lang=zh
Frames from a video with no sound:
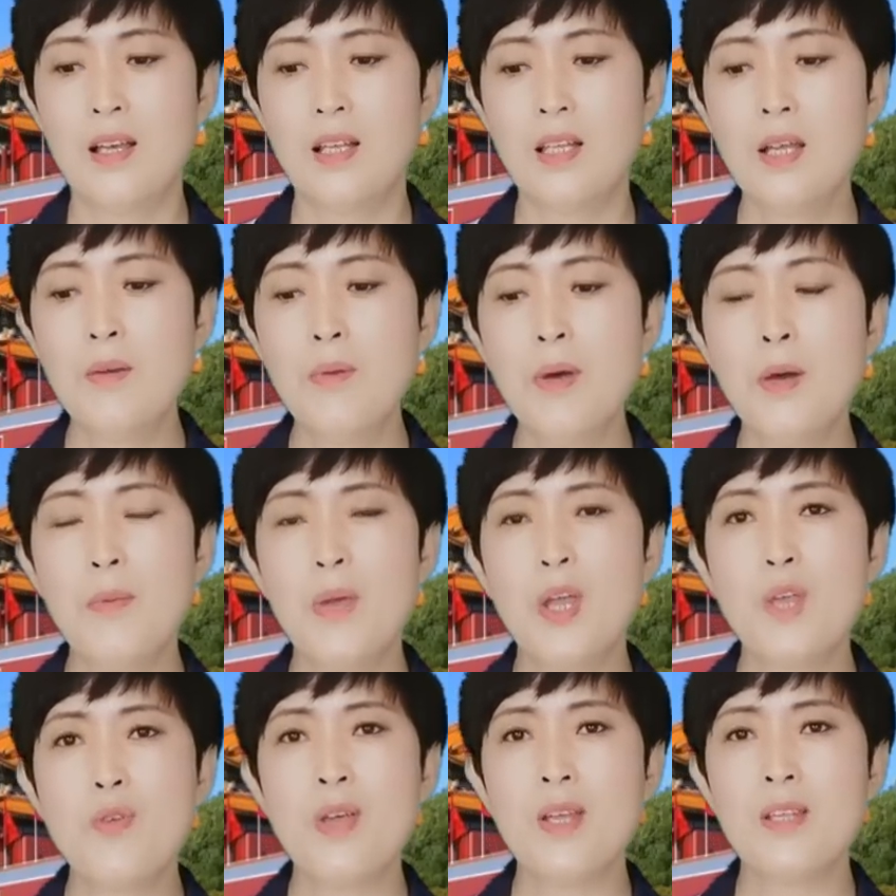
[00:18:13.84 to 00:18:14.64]
那么
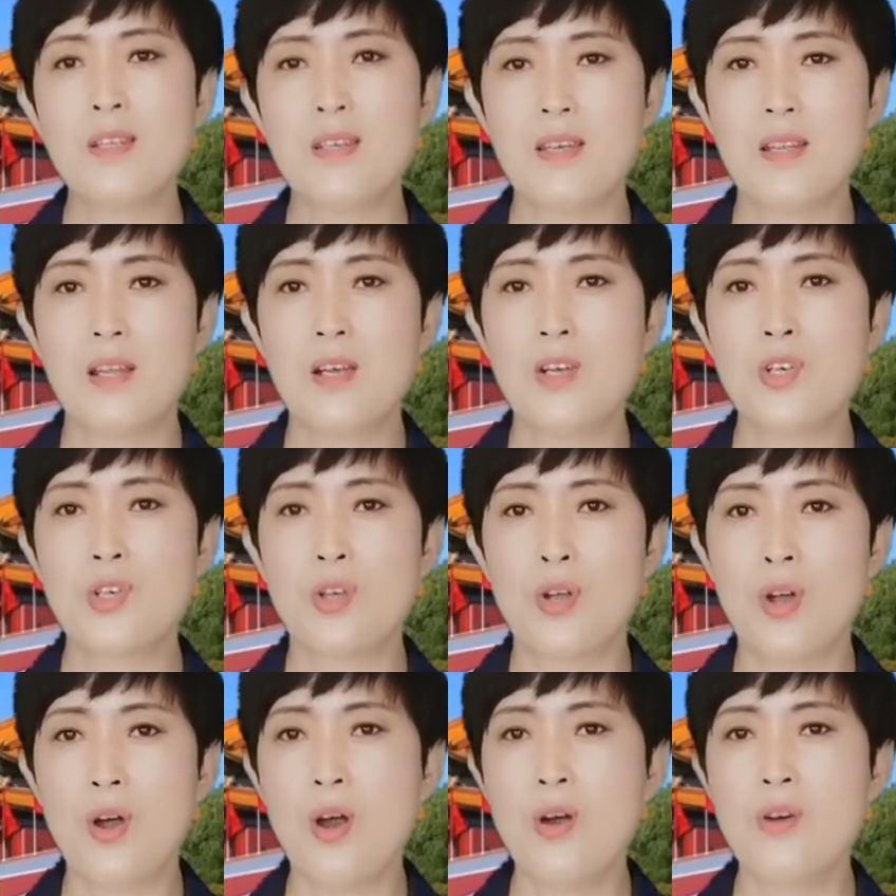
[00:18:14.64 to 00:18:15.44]
本月底的
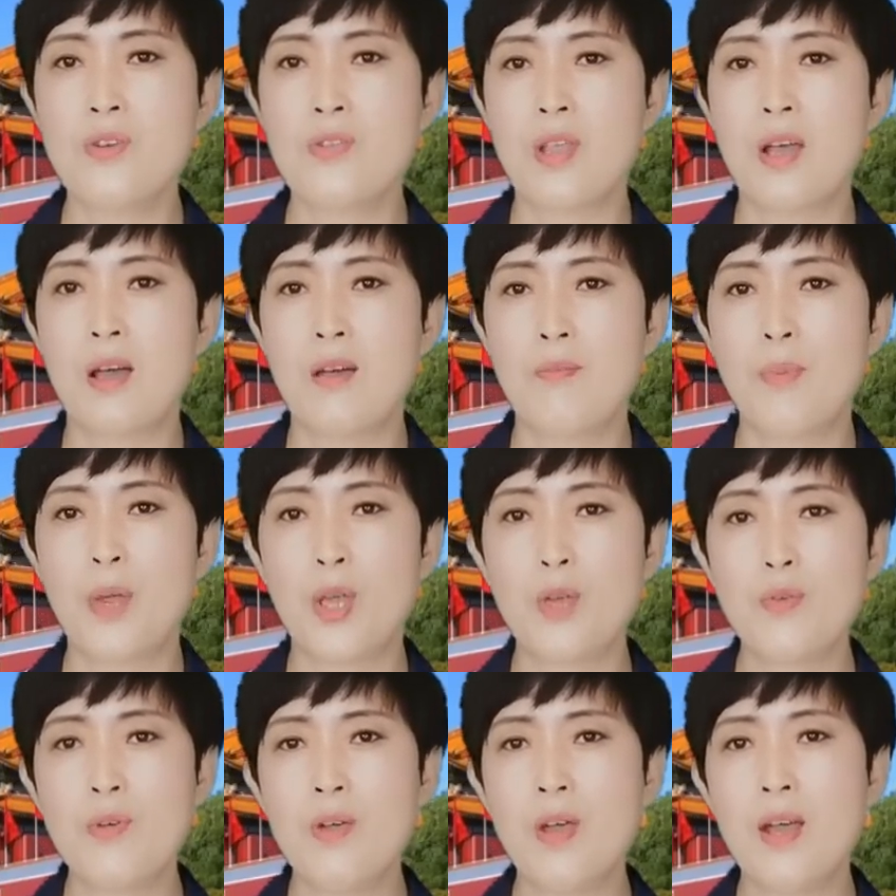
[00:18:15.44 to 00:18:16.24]
时候呢，
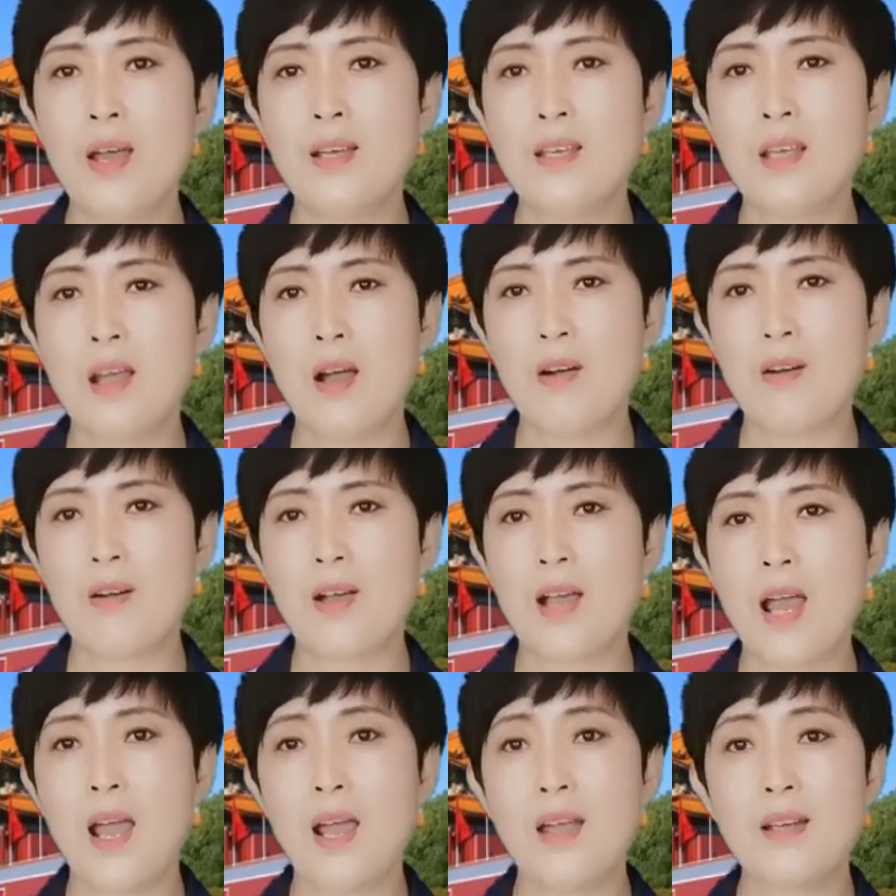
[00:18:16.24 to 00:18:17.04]
北约要
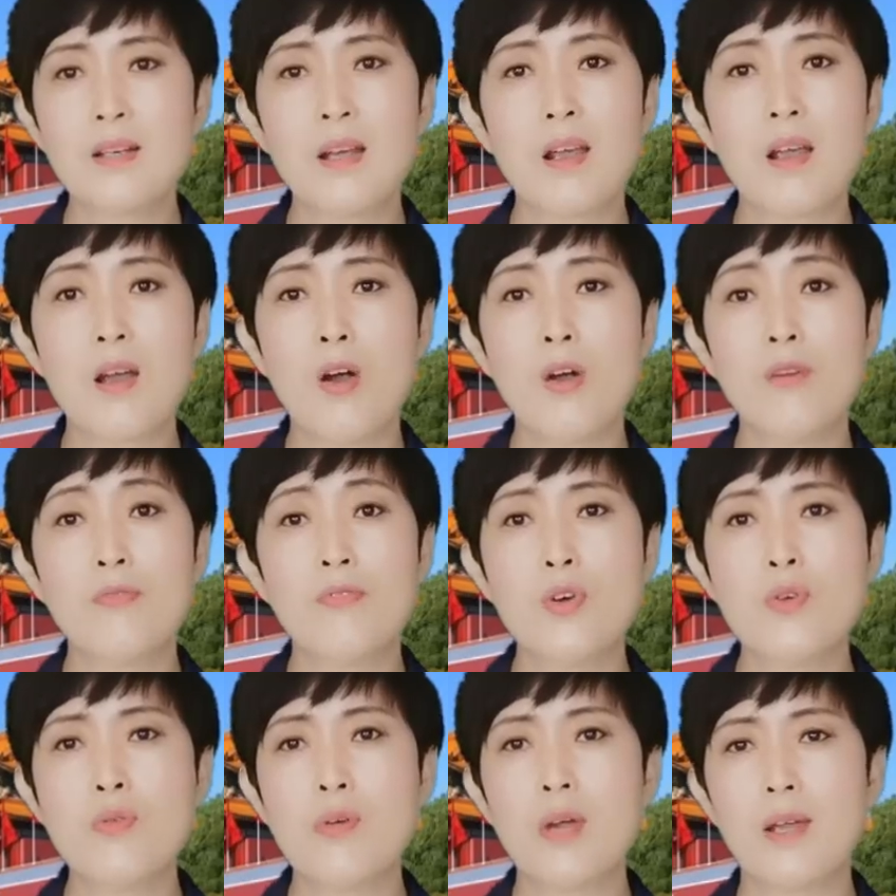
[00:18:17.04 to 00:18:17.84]
开这个
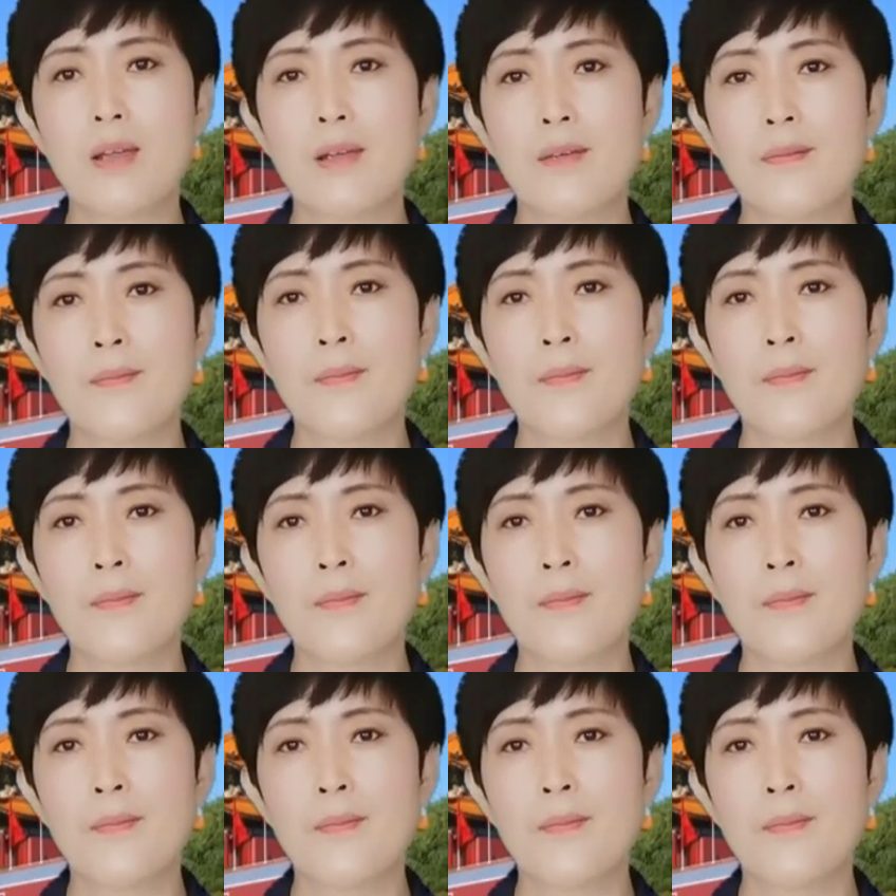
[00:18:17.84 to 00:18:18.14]
峰会，